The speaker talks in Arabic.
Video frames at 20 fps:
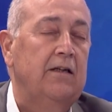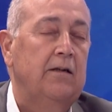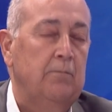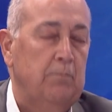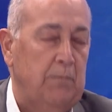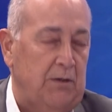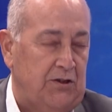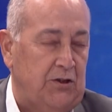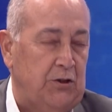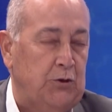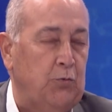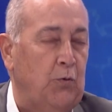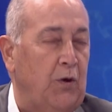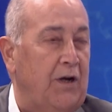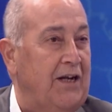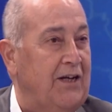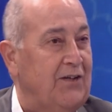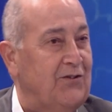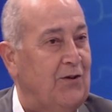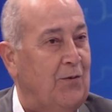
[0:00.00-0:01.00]
بس
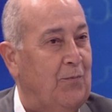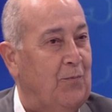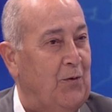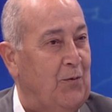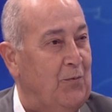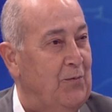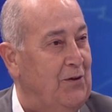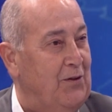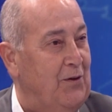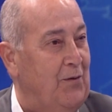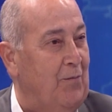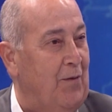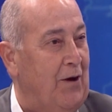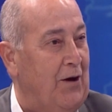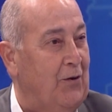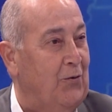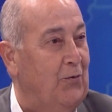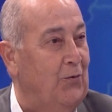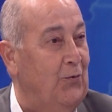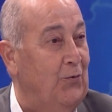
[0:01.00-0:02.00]
شوية صبر مثل ما
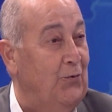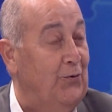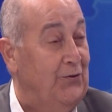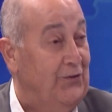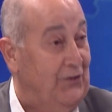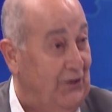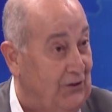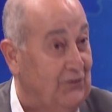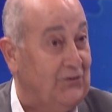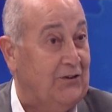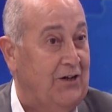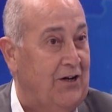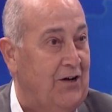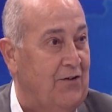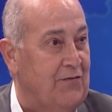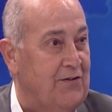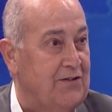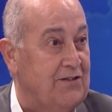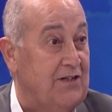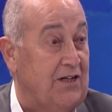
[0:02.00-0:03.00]
يقولون نعطي
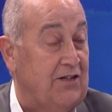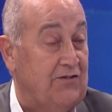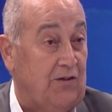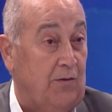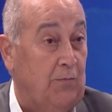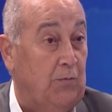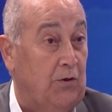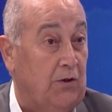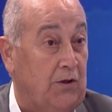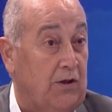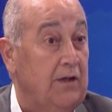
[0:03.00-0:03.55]
نفسنا صبر